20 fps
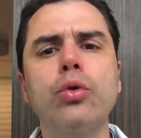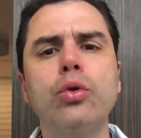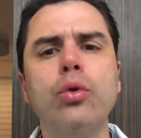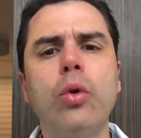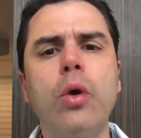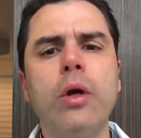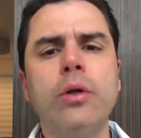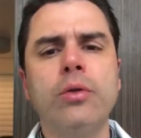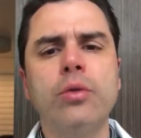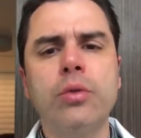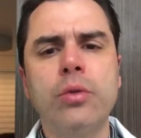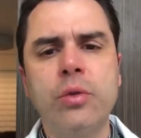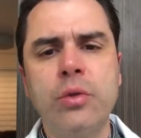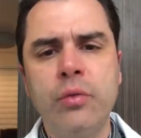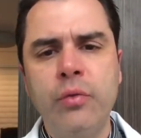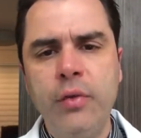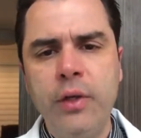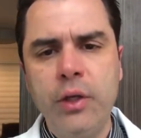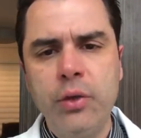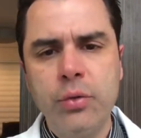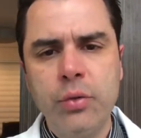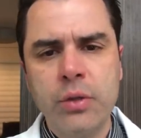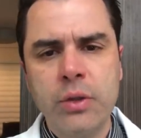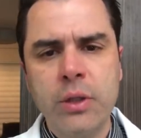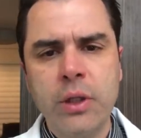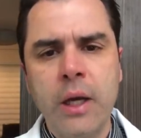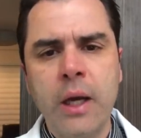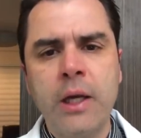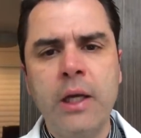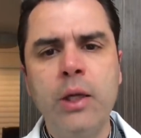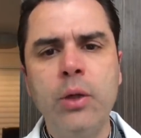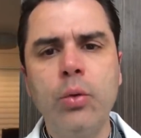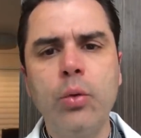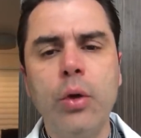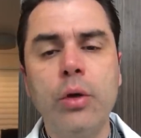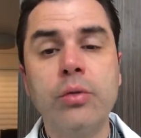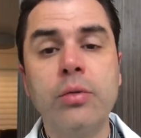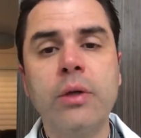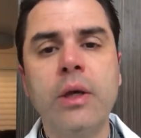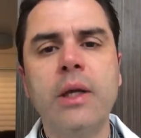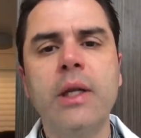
os nossos vídeos aqui no nosso